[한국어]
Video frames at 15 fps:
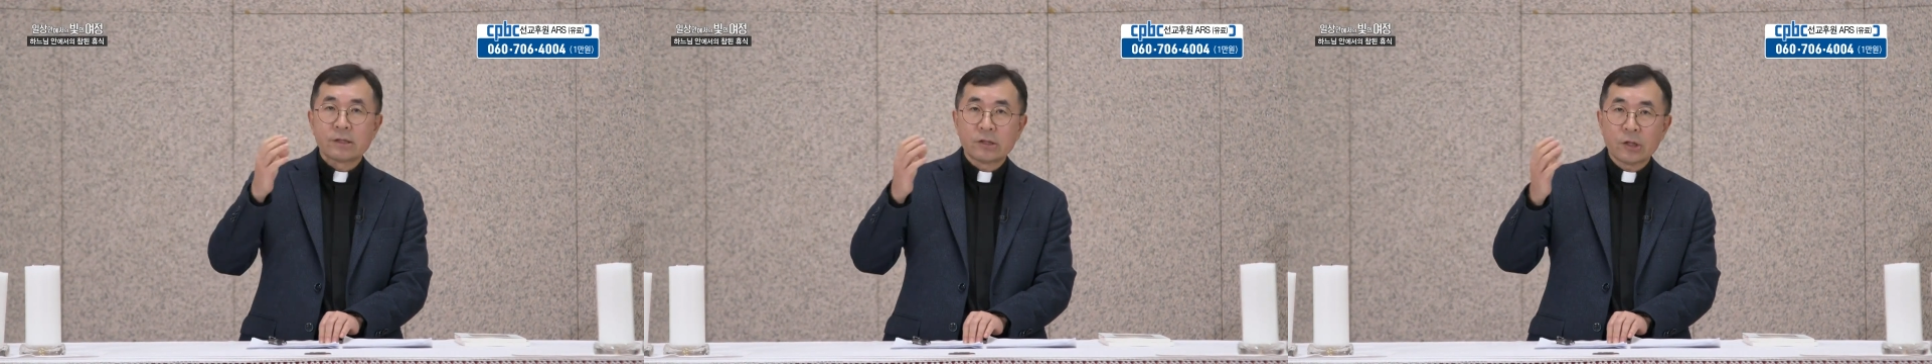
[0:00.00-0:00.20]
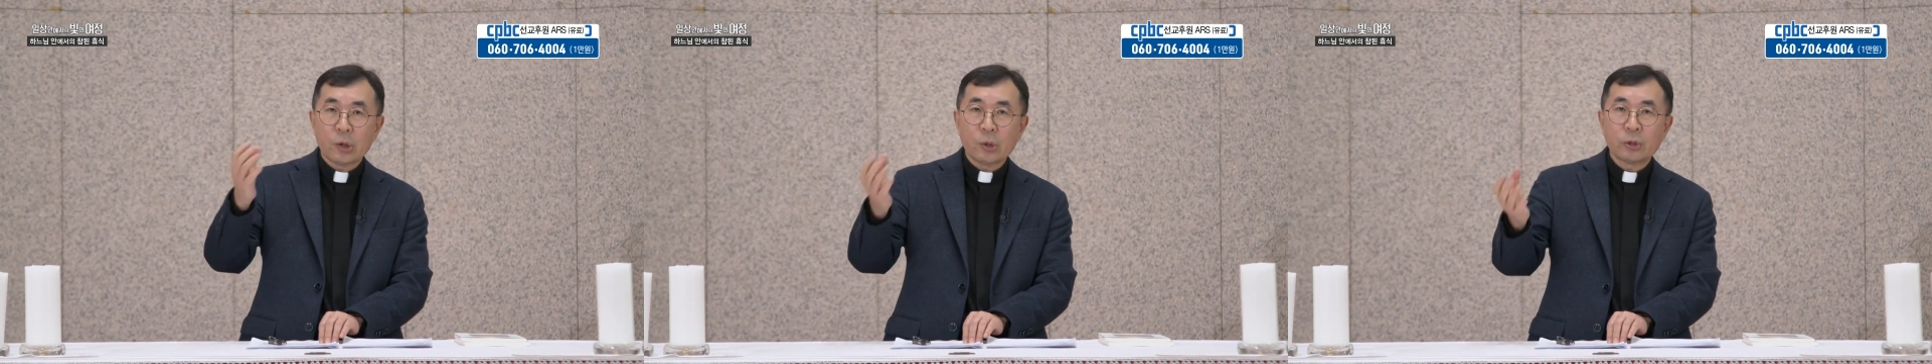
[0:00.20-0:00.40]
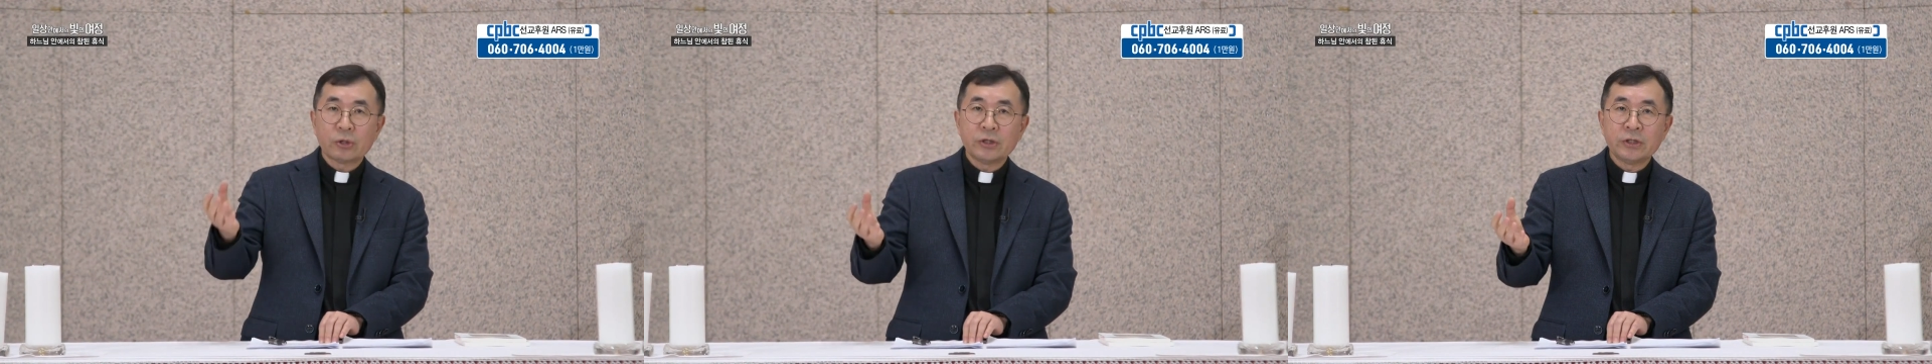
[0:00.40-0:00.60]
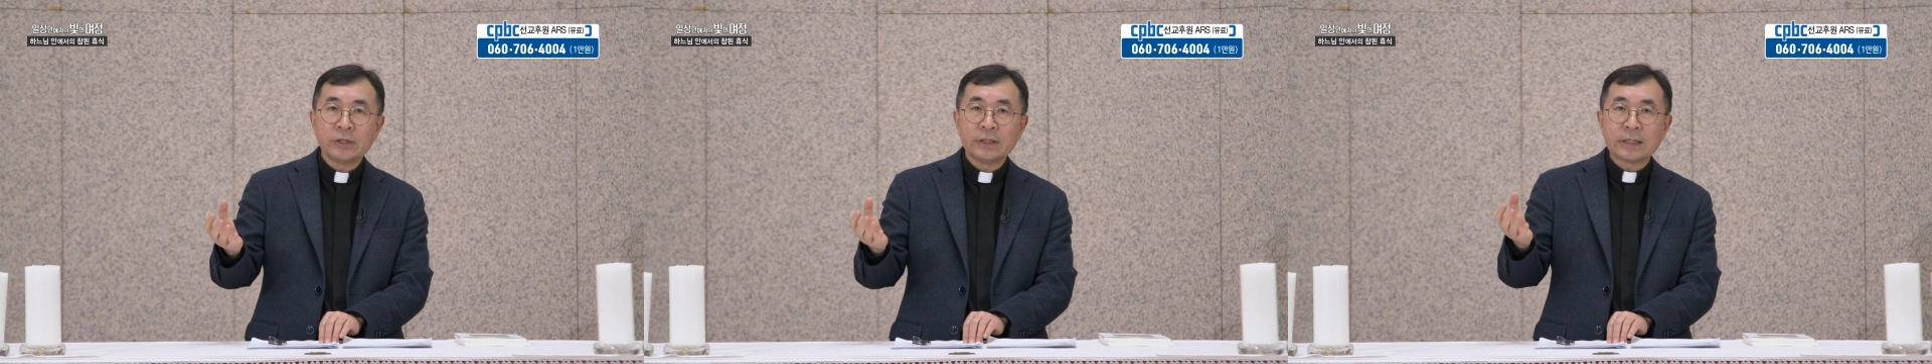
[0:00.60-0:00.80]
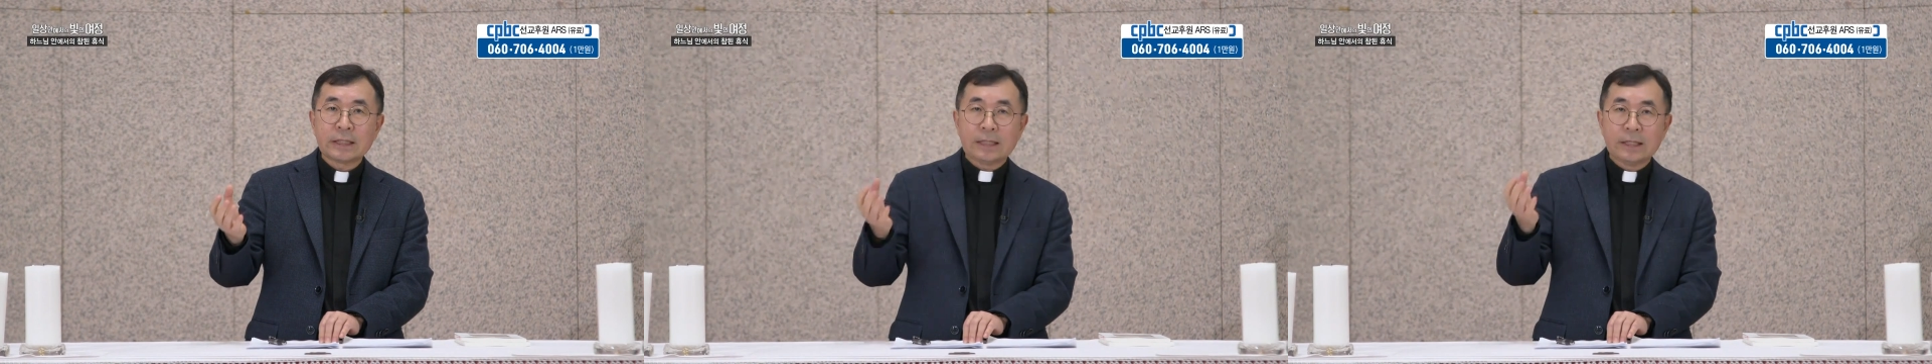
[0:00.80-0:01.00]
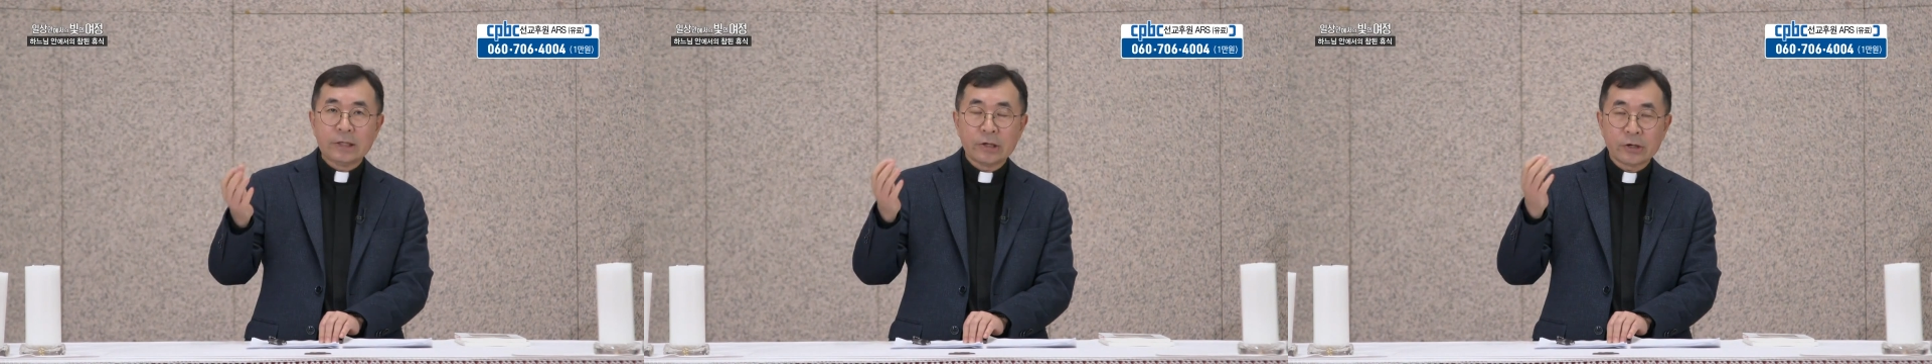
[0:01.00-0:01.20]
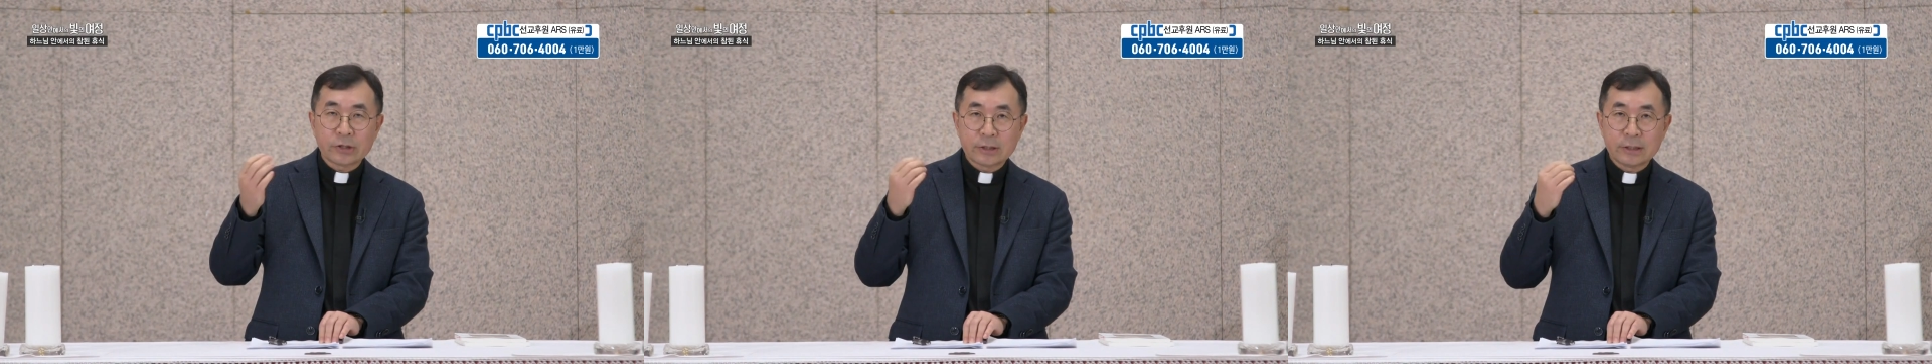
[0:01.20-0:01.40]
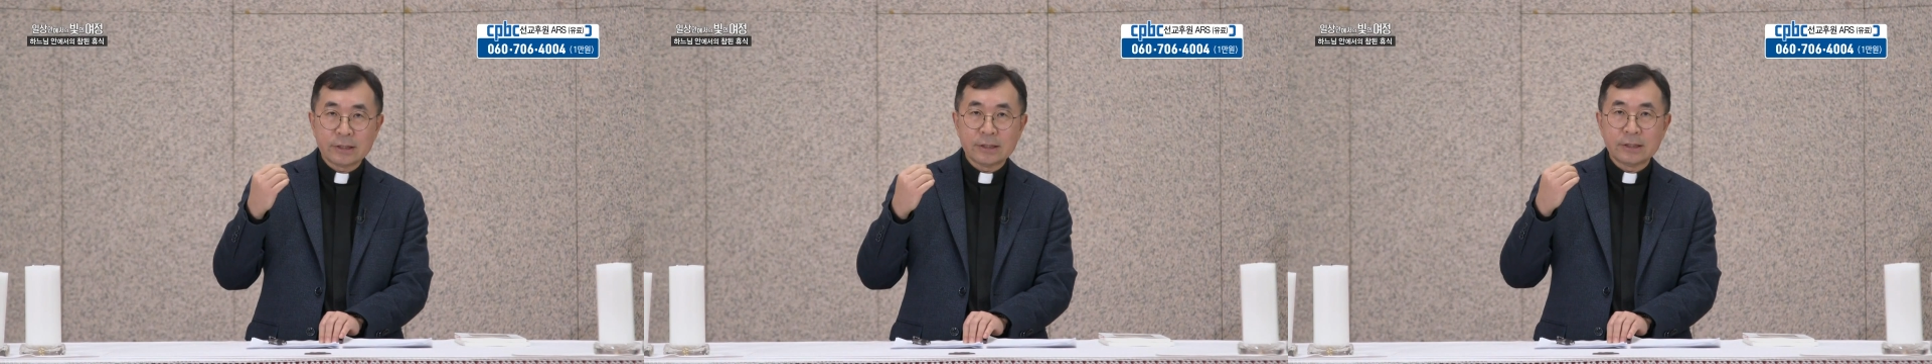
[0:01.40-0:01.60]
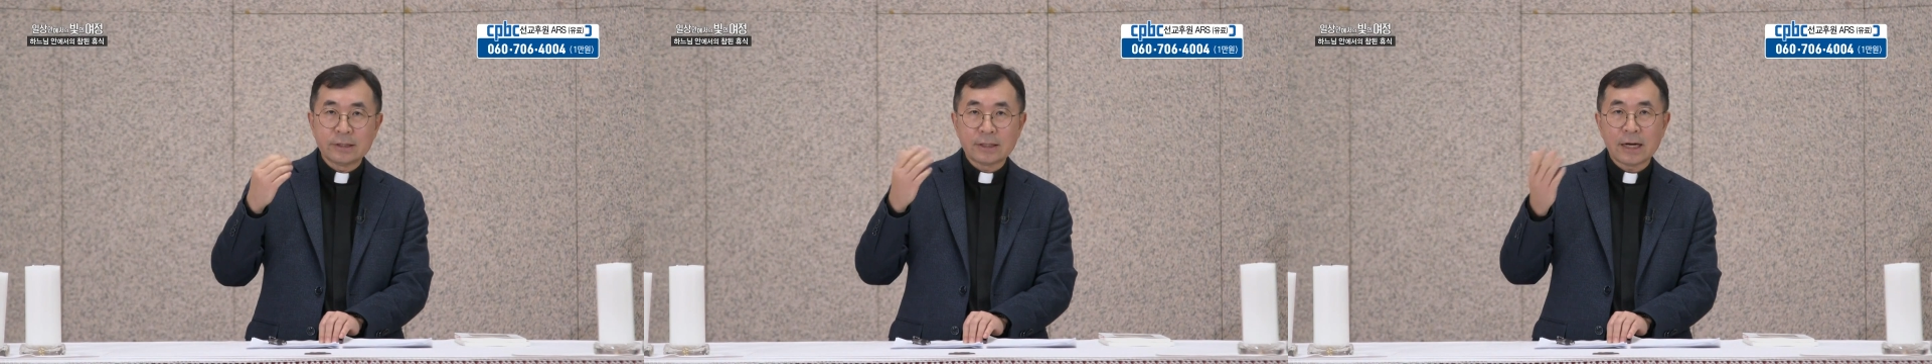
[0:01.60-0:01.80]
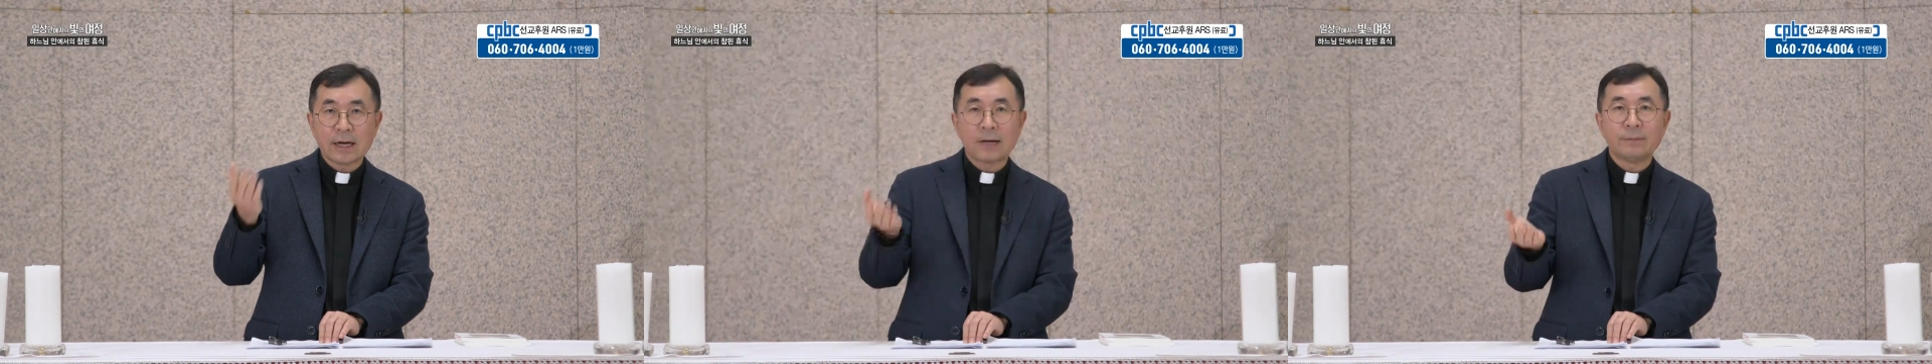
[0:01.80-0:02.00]
떠오르는 기억들,
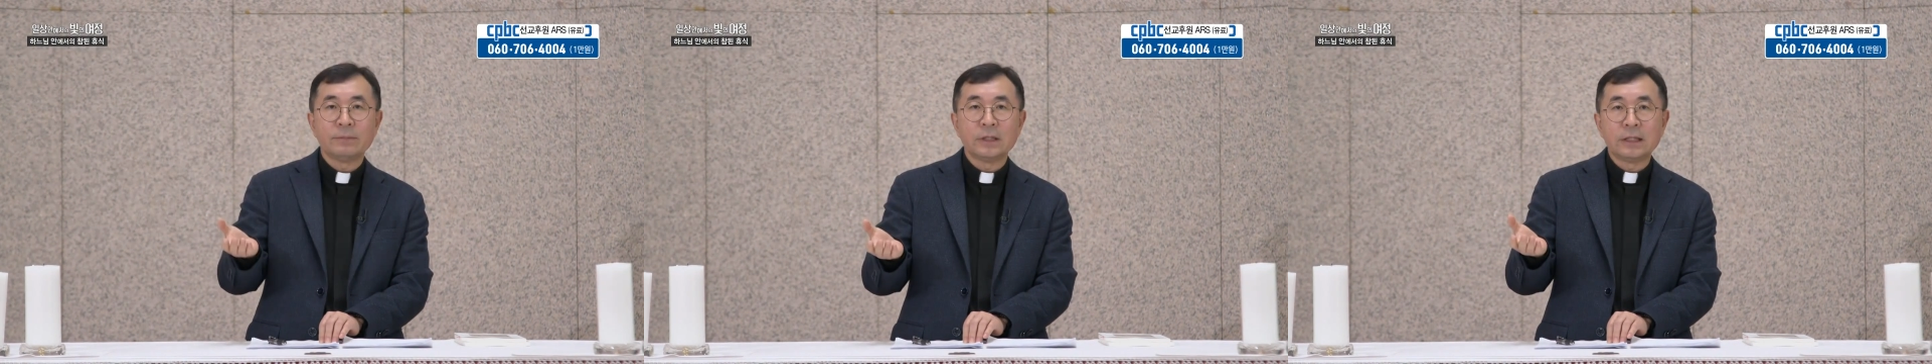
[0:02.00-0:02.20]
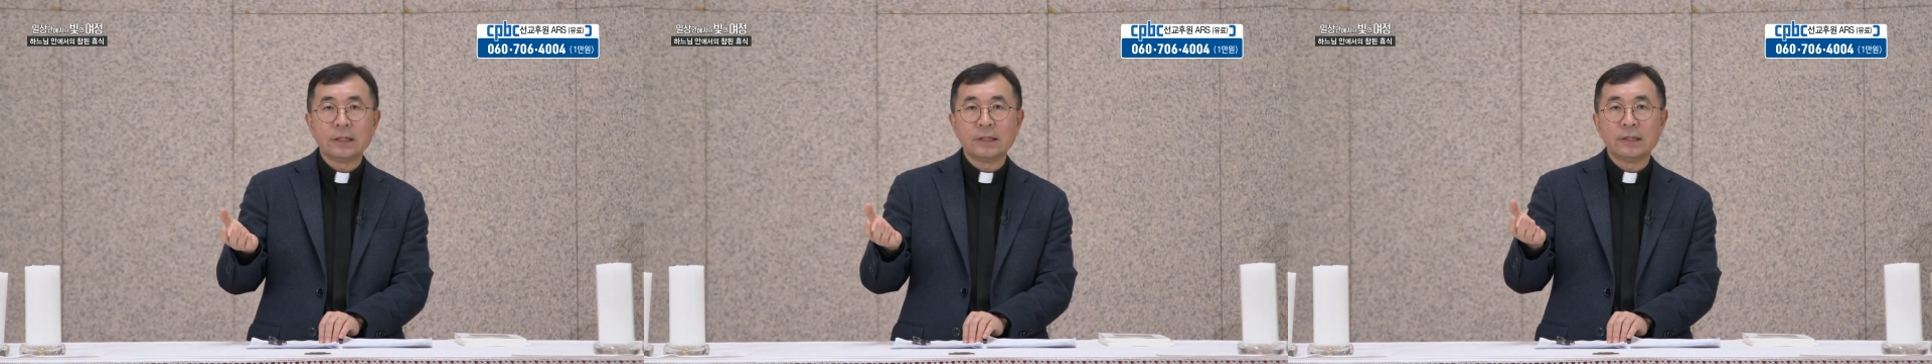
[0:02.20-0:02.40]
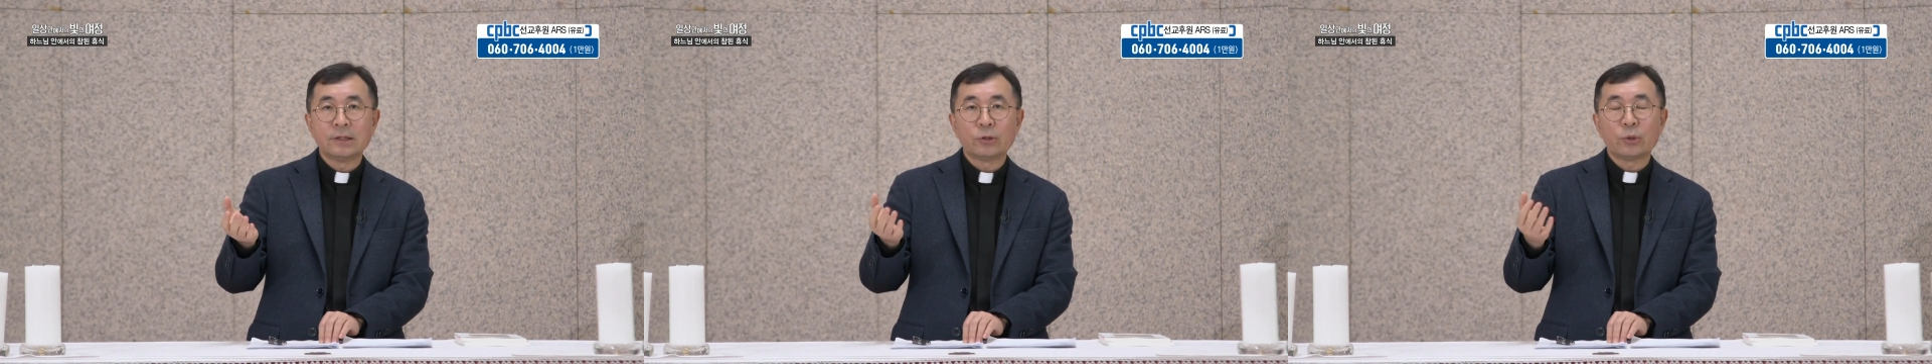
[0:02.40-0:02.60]
사람들,